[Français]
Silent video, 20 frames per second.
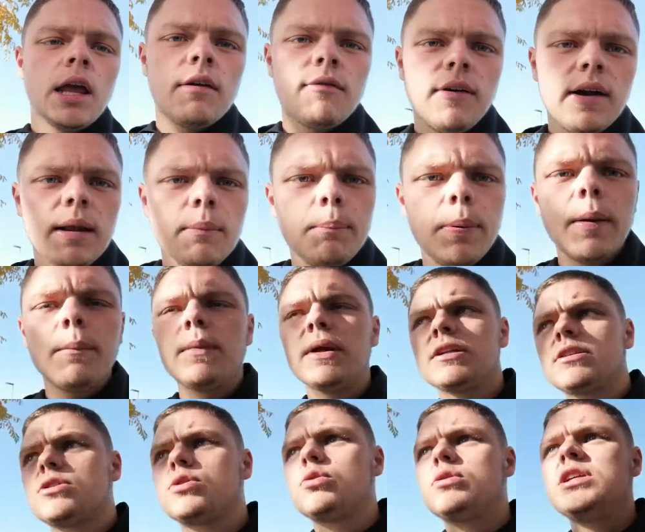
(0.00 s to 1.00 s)
fallait pas
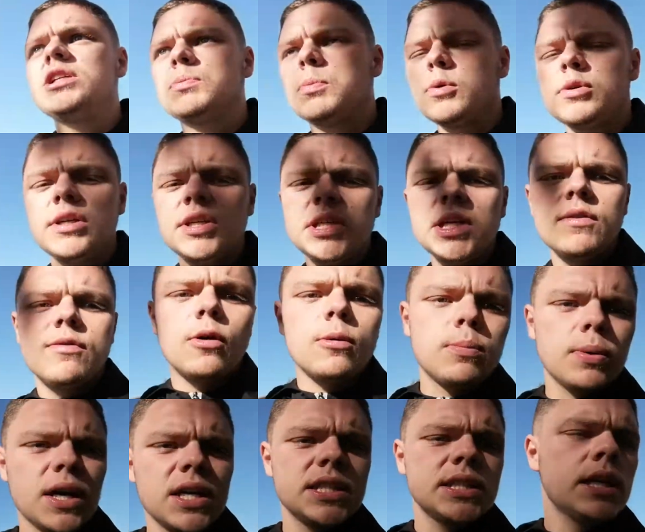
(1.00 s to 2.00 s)
mettre ce dispositif en
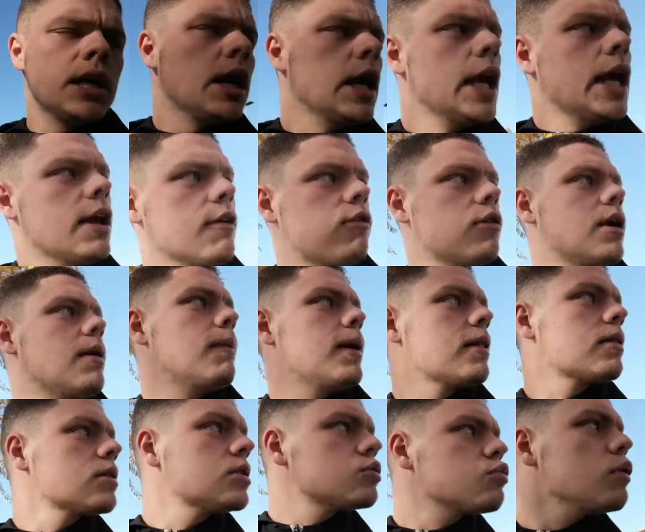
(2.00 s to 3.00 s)
place. Il fallait
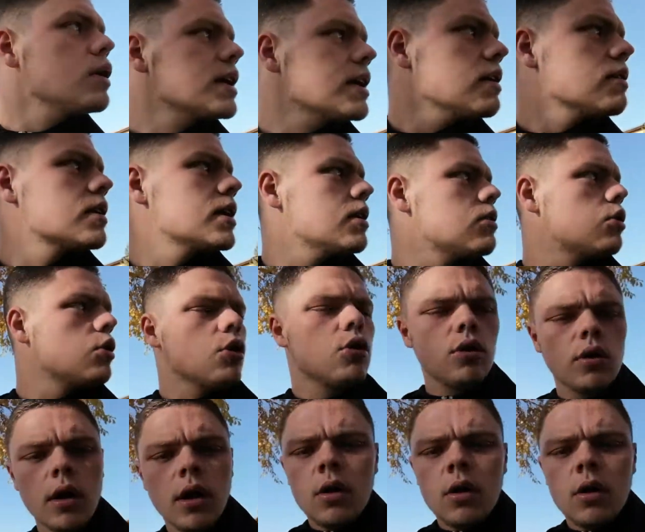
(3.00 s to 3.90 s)
mettre soit un 4-4-2